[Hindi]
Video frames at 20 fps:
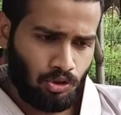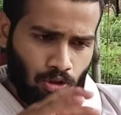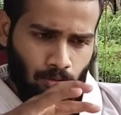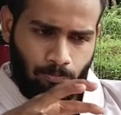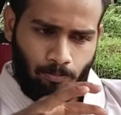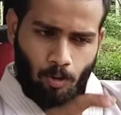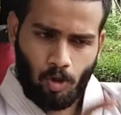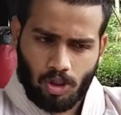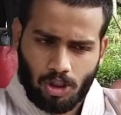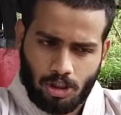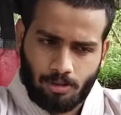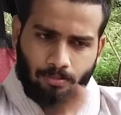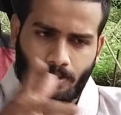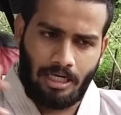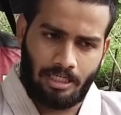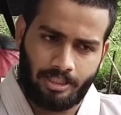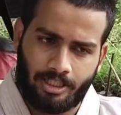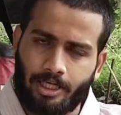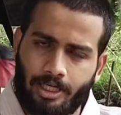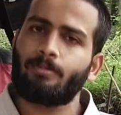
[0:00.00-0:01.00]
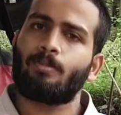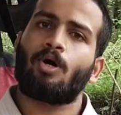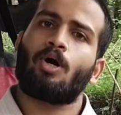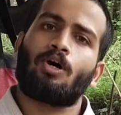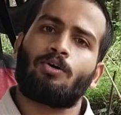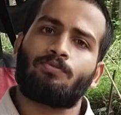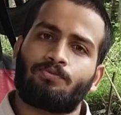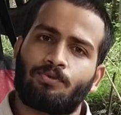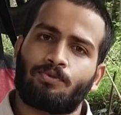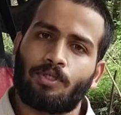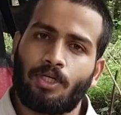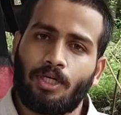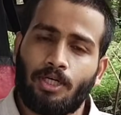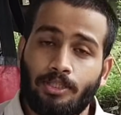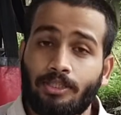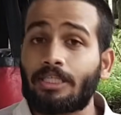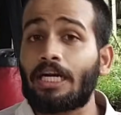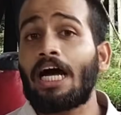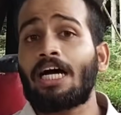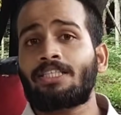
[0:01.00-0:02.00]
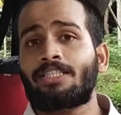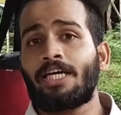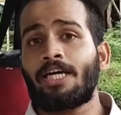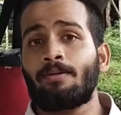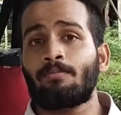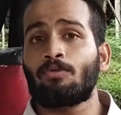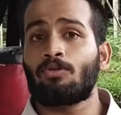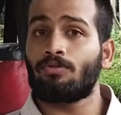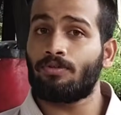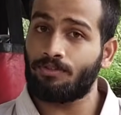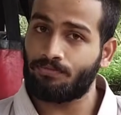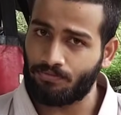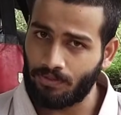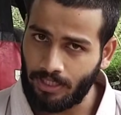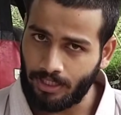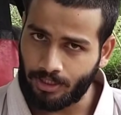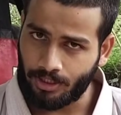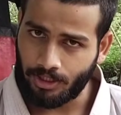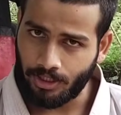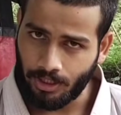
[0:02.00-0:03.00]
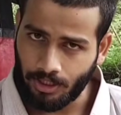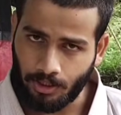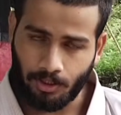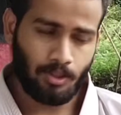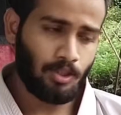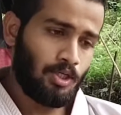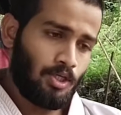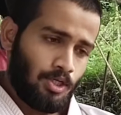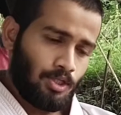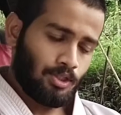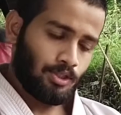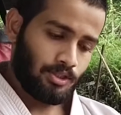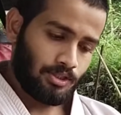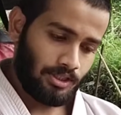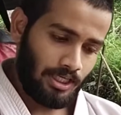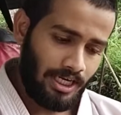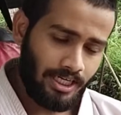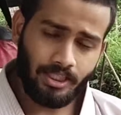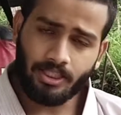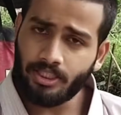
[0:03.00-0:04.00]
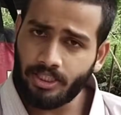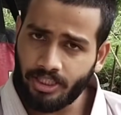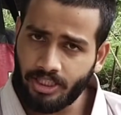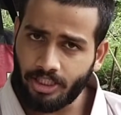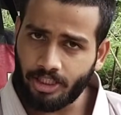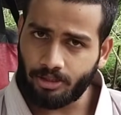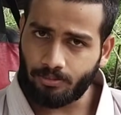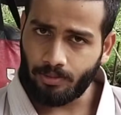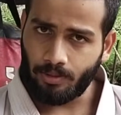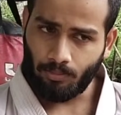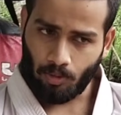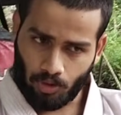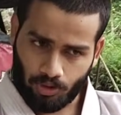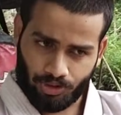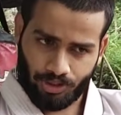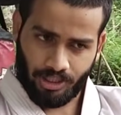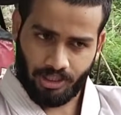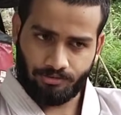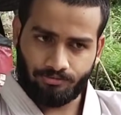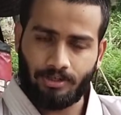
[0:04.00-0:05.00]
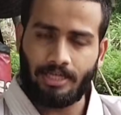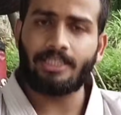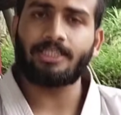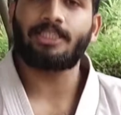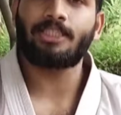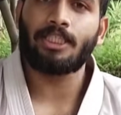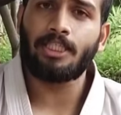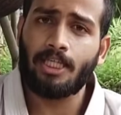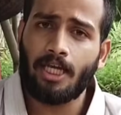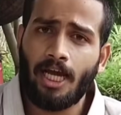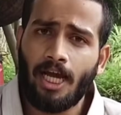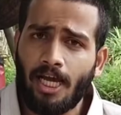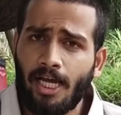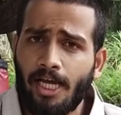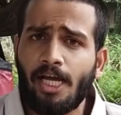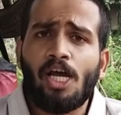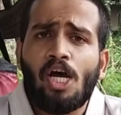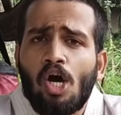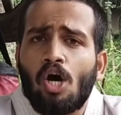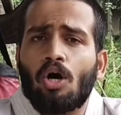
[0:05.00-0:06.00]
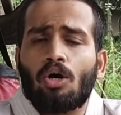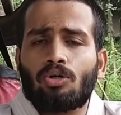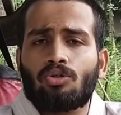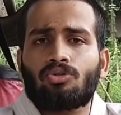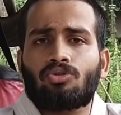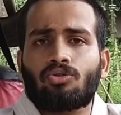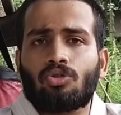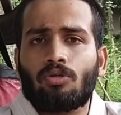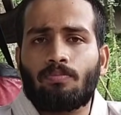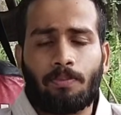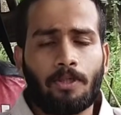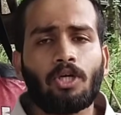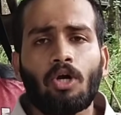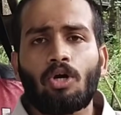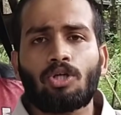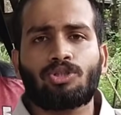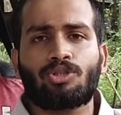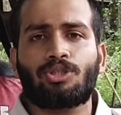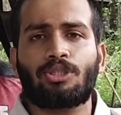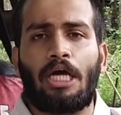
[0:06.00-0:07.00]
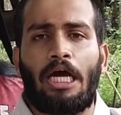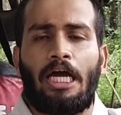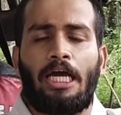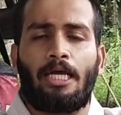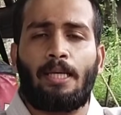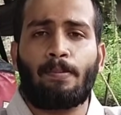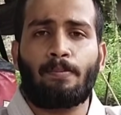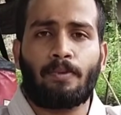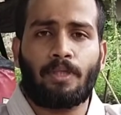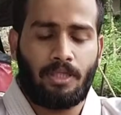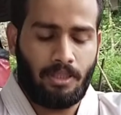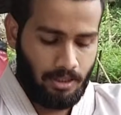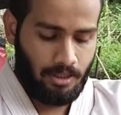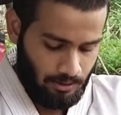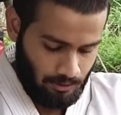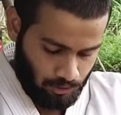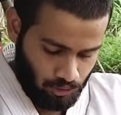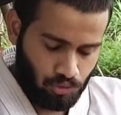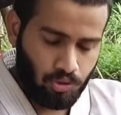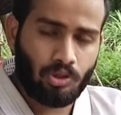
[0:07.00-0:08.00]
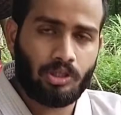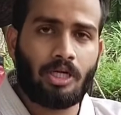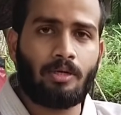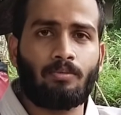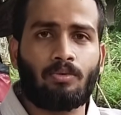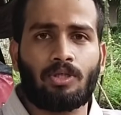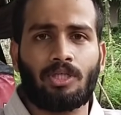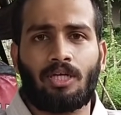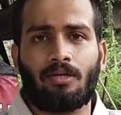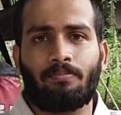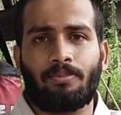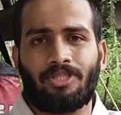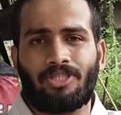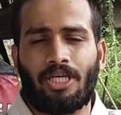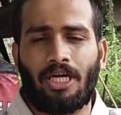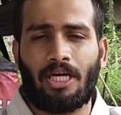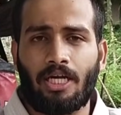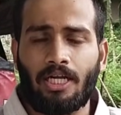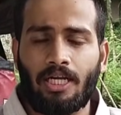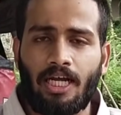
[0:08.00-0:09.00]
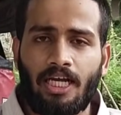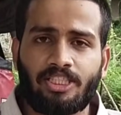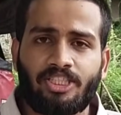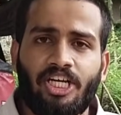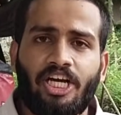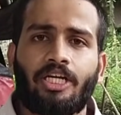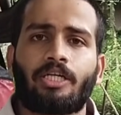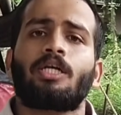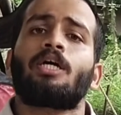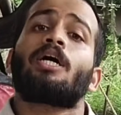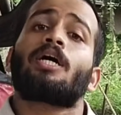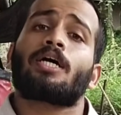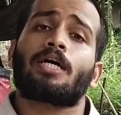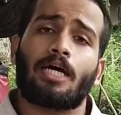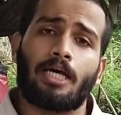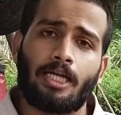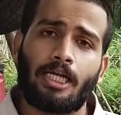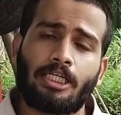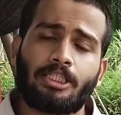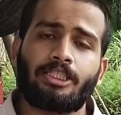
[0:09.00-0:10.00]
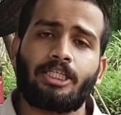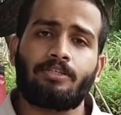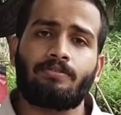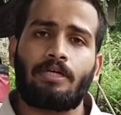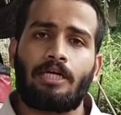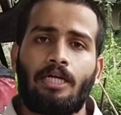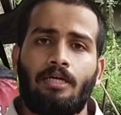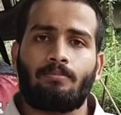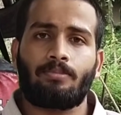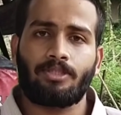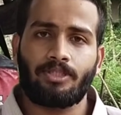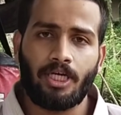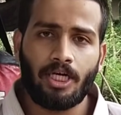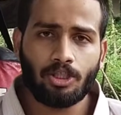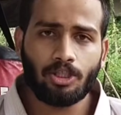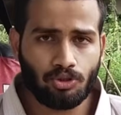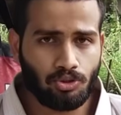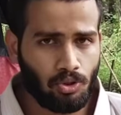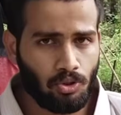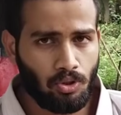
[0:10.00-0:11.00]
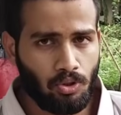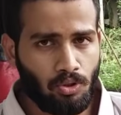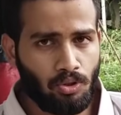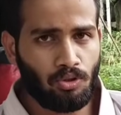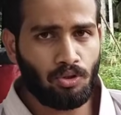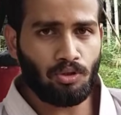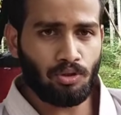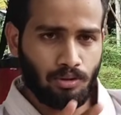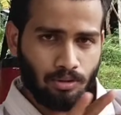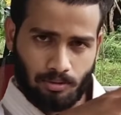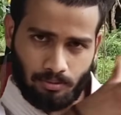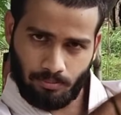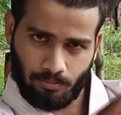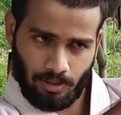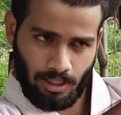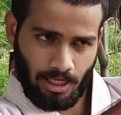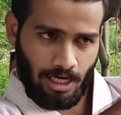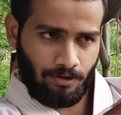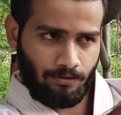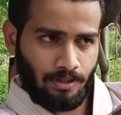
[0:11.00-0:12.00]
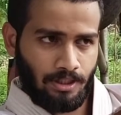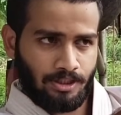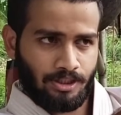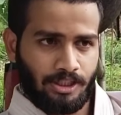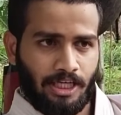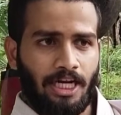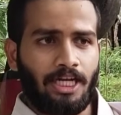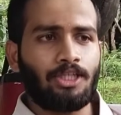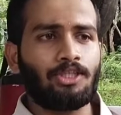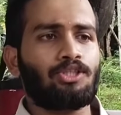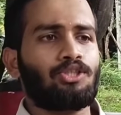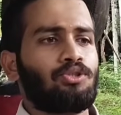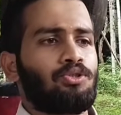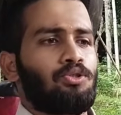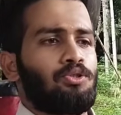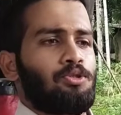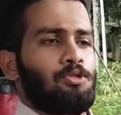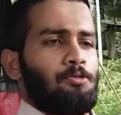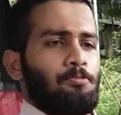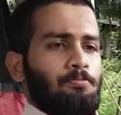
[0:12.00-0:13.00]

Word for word: डू पोस्टमार्टम ऑफ राधे मूवी फाइट सीन राइट इसमें बहुत सारे फाइट सीन है और उसको बिकॉज आई एम uh, छोटा मोटा बेचारा लाचार कराटे वाला बंदा सो आई विल ट्राई टू